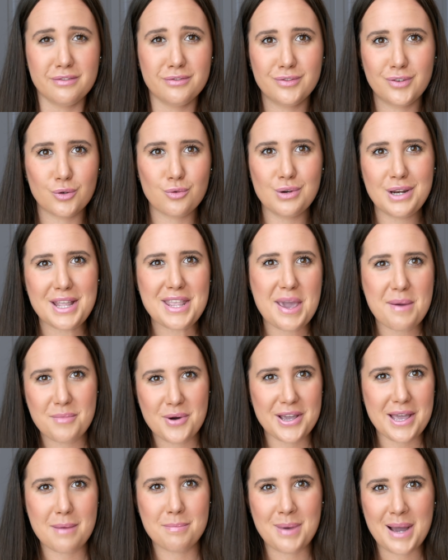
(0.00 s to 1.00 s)
w ogóle nie
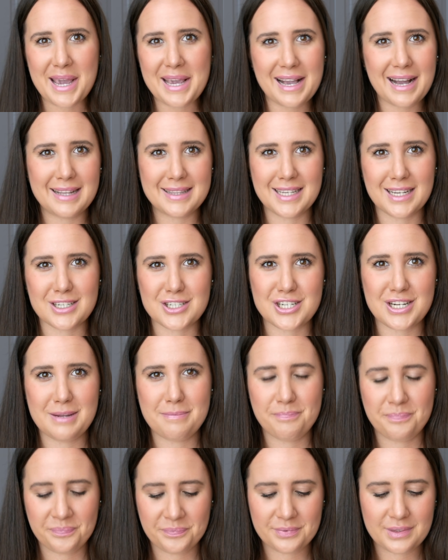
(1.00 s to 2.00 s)
moja bajka,
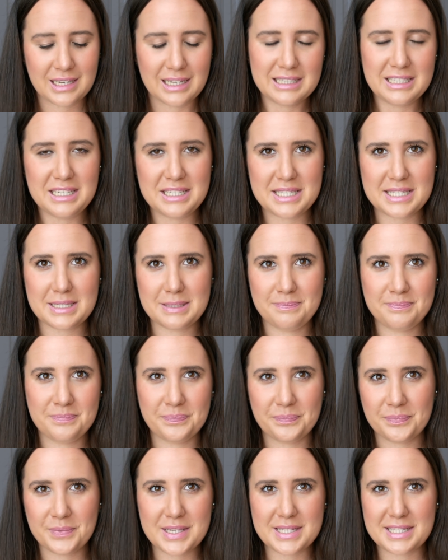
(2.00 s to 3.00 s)
także nic
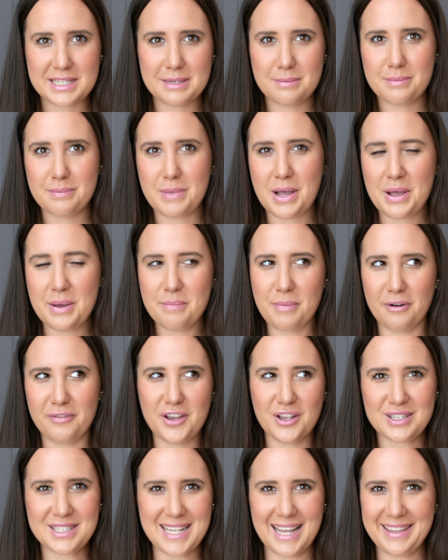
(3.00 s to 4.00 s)
z tym
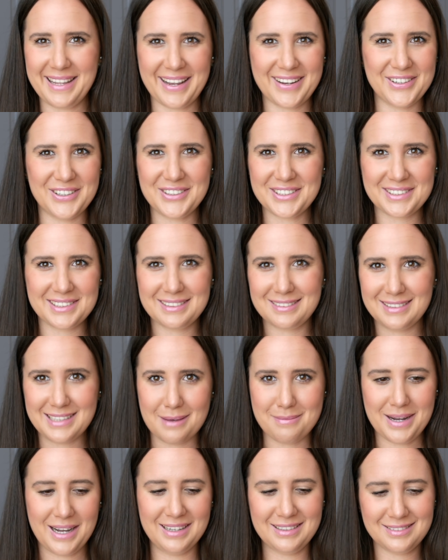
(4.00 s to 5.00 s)
powiązanego
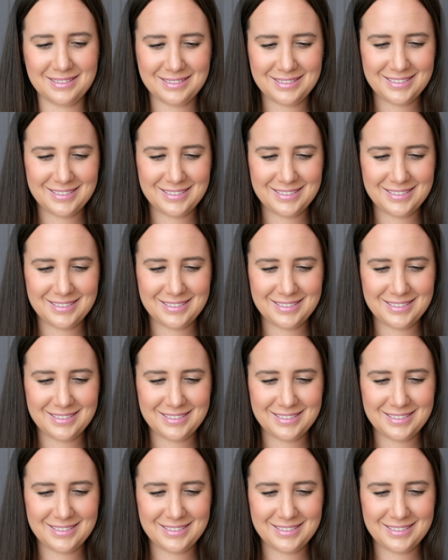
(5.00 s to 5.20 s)
nie ma.